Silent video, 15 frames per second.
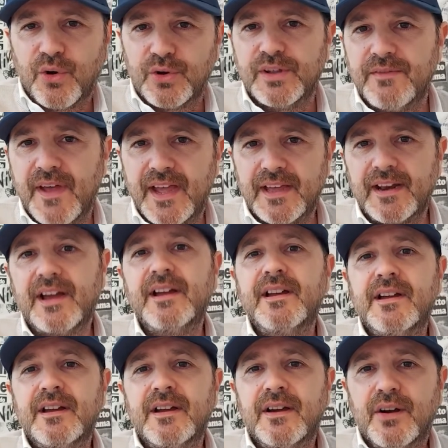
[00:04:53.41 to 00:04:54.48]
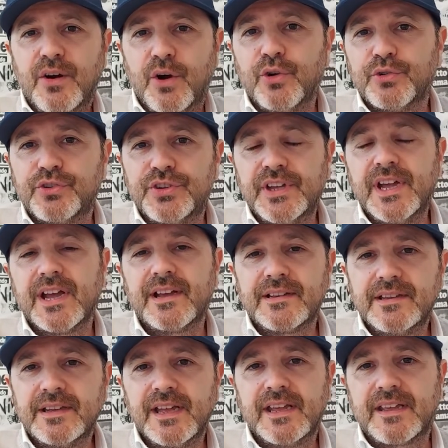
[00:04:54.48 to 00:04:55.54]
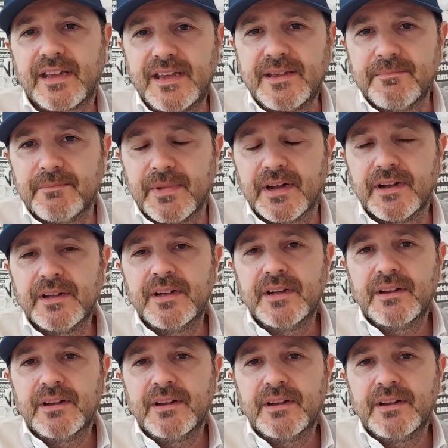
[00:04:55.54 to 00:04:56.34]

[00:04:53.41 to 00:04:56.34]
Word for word: Olivera, Ostigard e Kim.